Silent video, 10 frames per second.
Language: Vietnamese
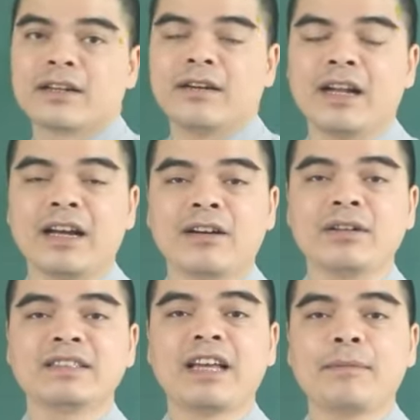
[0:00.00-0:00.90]
đó là
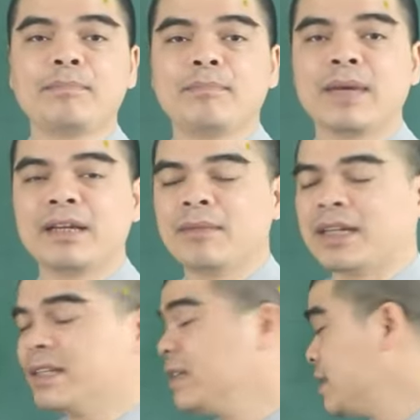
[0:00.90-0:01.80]
con giáp may
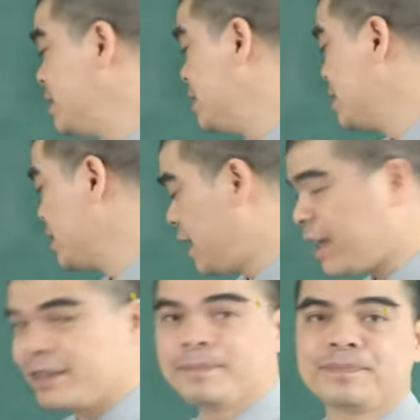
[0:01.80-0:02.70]
mắn thứ thứ hai